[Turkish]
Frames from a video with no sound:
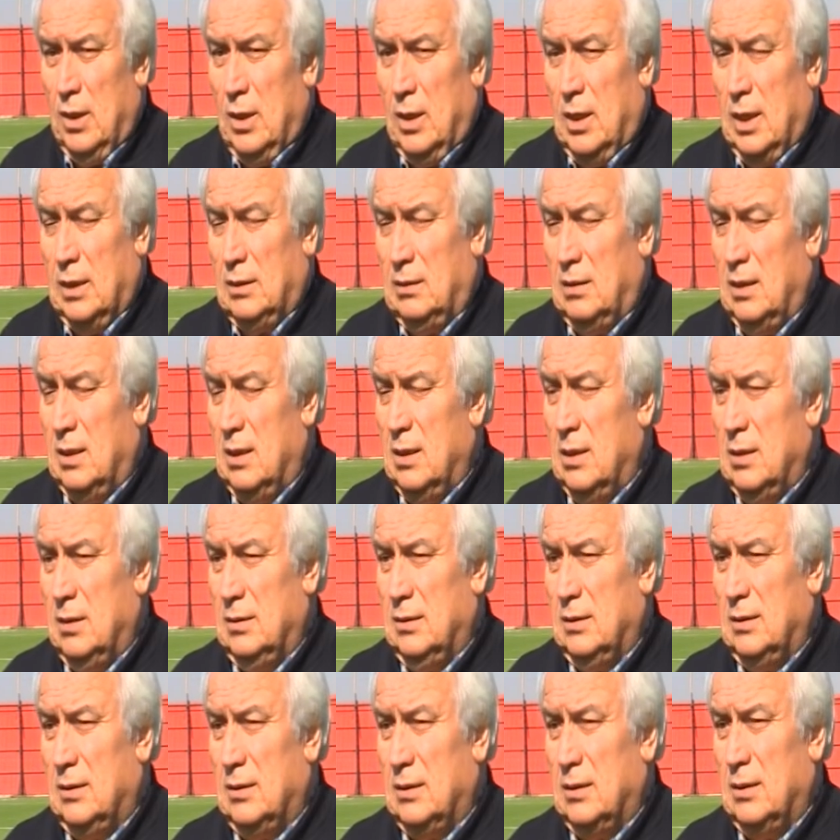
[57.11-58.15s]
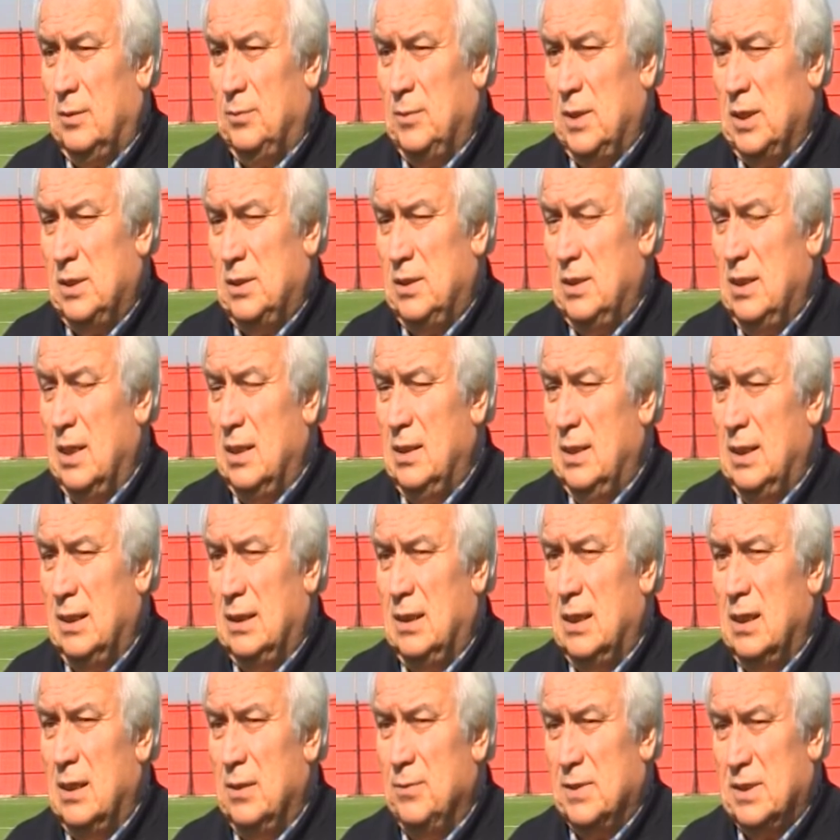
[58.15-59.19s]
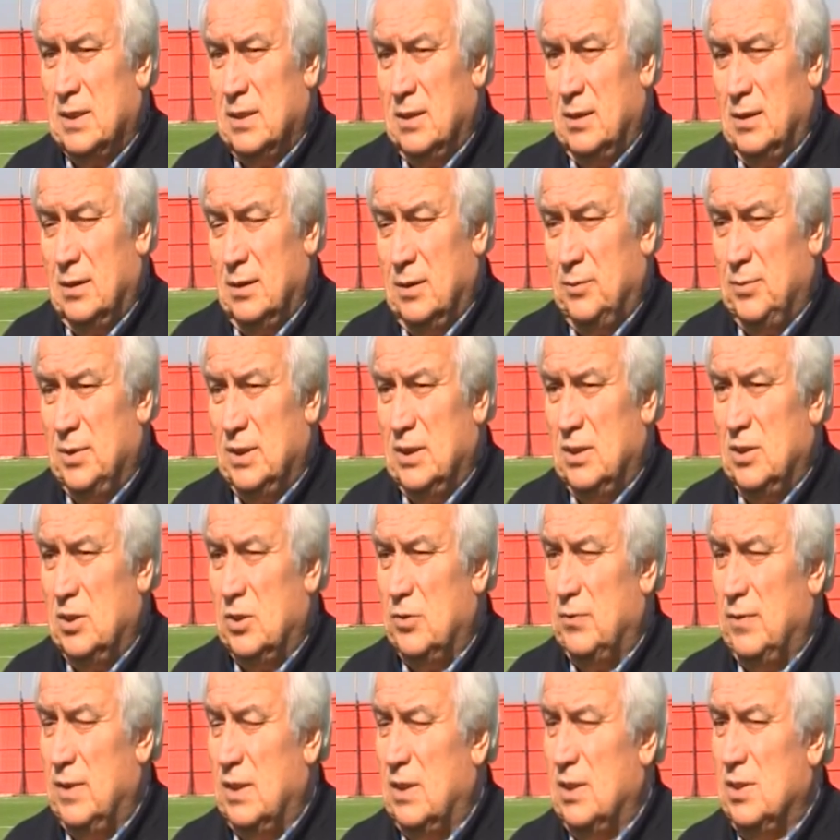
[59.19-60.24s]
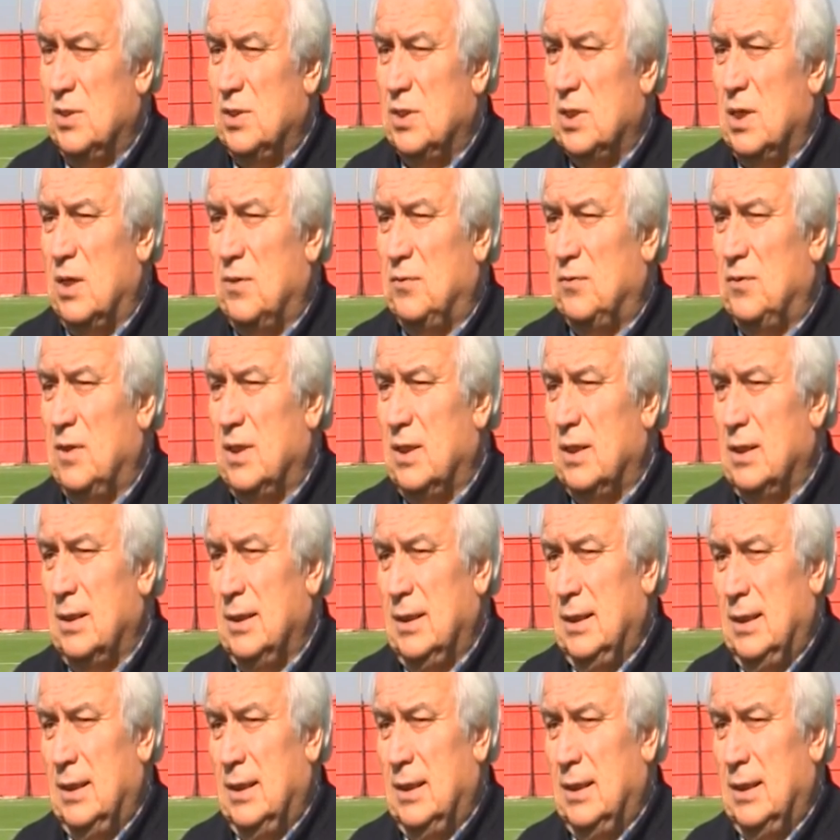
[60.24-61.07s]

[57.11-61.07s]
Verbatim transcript: Hatta e, başlayan liglerimizin birinci ve ikinci hafta